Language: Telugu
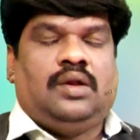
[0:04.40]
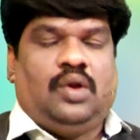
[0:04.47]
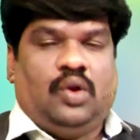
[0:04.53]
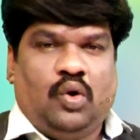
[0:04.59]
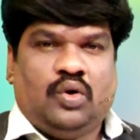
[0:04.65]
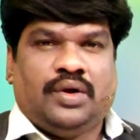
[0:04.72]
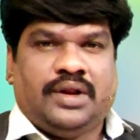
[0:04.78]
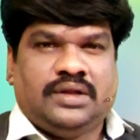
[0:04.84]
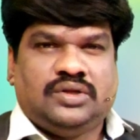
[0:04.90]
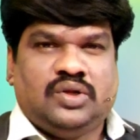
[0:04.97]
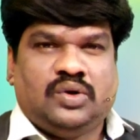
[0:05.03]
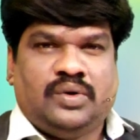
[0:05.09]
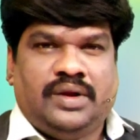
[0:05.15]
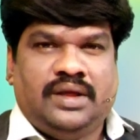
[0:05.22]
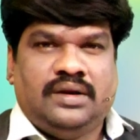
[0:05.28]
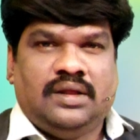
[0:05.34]

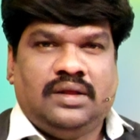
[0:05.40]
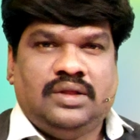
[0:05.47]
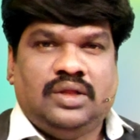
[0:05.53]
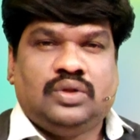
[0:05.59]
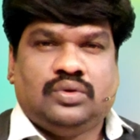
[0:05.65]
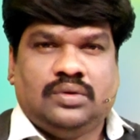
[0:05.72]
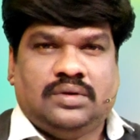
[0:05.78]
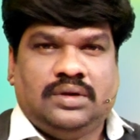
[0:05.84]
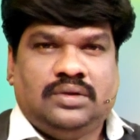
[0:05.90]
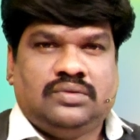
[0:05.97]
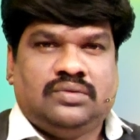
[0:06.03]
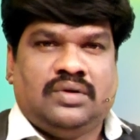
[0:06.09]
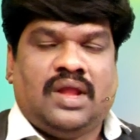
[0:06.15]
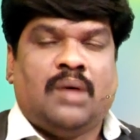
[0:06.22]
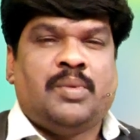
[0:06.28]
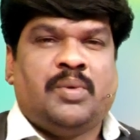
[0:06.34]
లోకరక్షకుడైన యేసుక్రీస్తు
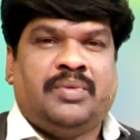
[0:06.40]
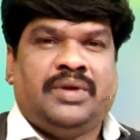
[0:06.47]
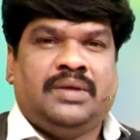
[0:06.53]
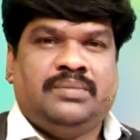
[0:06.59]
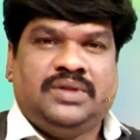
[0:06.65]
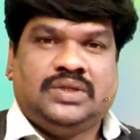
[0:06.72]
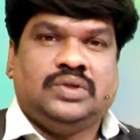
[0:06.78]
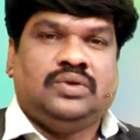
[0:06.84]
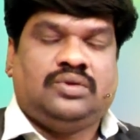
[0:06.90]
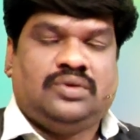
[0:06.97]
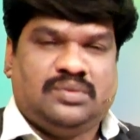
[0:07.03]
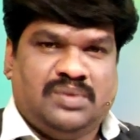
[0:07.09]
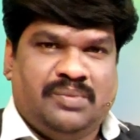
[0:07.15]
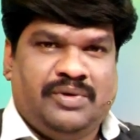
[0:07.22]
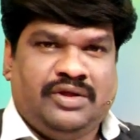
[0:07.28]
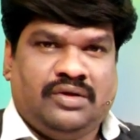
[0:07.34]
నామమున మీకు
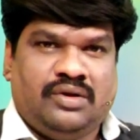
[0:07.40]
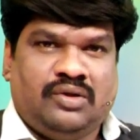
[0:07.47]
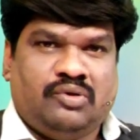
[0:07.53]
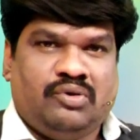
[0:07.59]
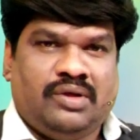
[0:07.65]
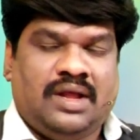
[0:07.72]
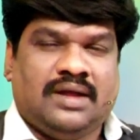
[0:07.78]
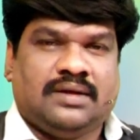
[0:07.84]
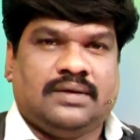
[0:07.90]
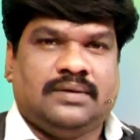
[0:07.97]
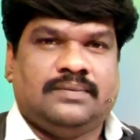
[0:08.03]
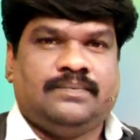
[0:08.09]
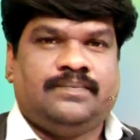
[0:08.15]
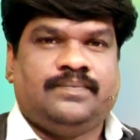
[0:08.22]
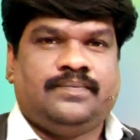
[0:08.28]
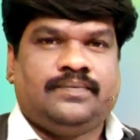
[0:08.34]
శుభములు కలుగునుగాక
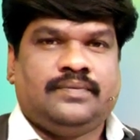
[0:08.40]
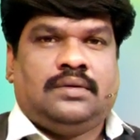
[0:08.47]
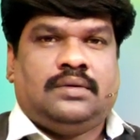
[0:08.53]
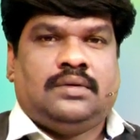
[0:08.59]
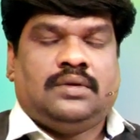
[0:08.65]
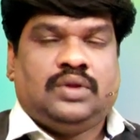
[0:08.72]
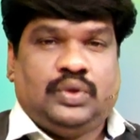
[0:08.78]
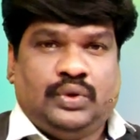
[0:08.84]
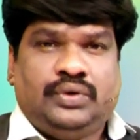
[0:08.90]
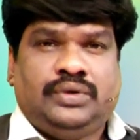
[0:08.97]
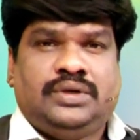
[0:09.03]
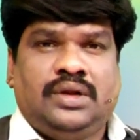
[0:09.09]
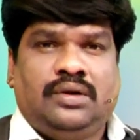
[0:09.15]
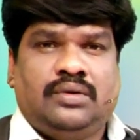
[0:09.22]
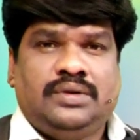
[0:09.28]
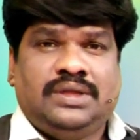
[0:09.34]

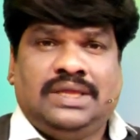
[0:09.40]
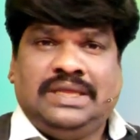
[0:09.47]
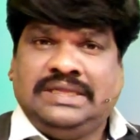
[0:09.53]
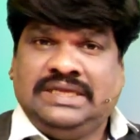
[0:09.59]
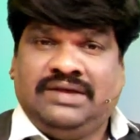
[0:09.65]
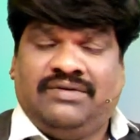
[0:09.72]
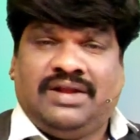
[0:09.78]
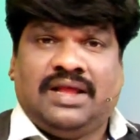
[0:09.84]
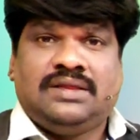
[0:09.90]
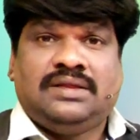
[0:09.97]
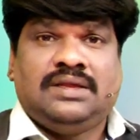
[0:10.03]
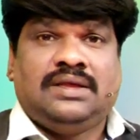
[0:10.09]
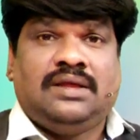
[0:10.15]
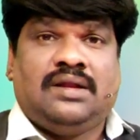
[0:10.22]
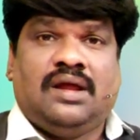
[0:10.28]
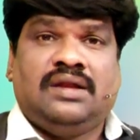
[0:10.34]
సృష్టిలో ఏ
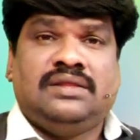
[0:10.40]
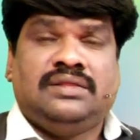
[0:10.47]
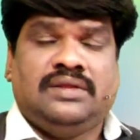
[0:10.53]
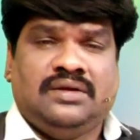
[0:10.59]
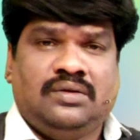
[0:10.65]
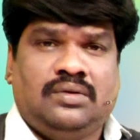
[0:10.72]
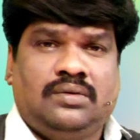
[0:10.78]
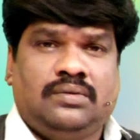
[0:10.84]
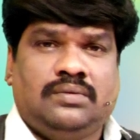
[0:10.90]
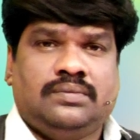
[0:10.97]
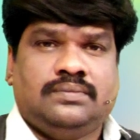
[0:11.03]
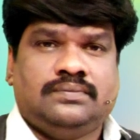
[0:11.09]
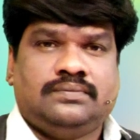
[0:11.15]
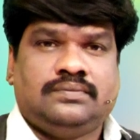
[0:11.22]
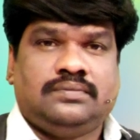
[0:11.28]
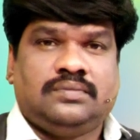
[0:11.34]
జీవరాశికి రాని తెగుళ్ళు
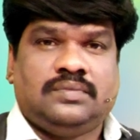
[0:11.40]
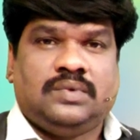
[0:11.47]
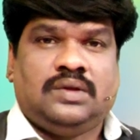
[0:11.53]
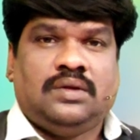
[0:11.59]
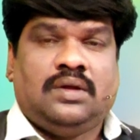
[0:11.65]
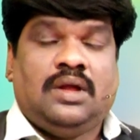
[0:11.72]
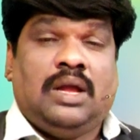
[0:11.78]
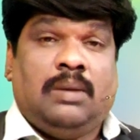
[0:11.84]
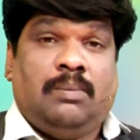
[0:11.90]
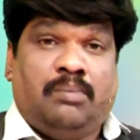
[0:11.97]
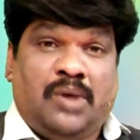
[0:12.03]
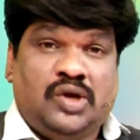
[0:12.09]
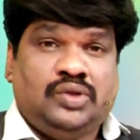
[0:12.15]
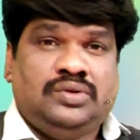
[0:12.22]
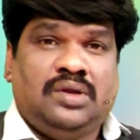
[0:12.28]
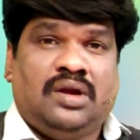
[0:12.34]

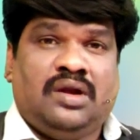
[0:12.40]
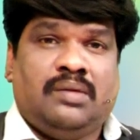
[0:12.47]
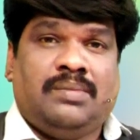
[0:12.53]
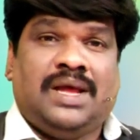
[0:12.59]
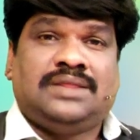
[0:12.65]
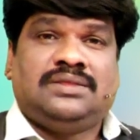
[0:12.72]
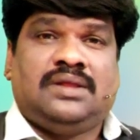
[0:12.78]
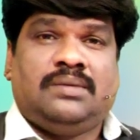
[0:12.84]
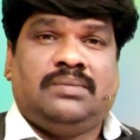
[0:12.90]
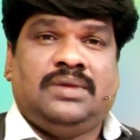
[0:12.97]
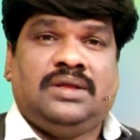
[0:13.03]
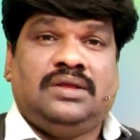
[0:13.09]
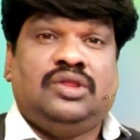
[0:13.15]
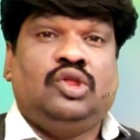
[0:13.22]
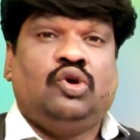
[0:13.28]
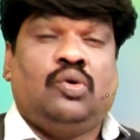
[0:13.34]
మనుషులను మాత్రమే
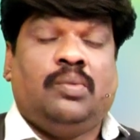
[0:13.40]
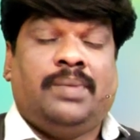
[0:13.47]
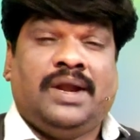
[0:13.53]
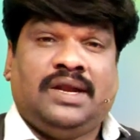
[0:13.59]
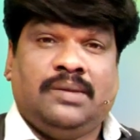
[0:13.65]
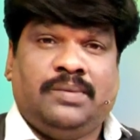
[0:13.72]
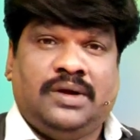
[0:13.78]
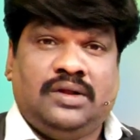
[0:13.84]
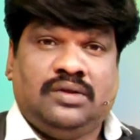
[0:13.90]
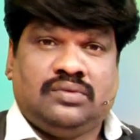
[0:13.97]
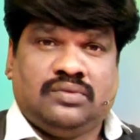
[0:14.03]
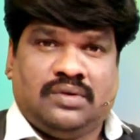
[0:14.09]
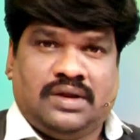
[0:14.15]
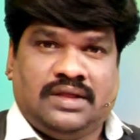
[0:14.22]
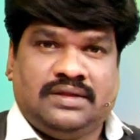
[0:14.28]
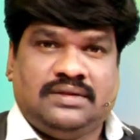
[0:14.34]
ఎందుకు పట్టి
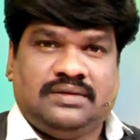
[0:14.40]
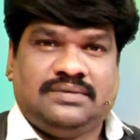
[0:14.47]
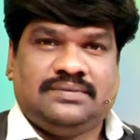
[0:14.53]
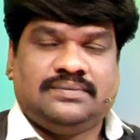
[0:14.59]
పీడిస్తున్నాయి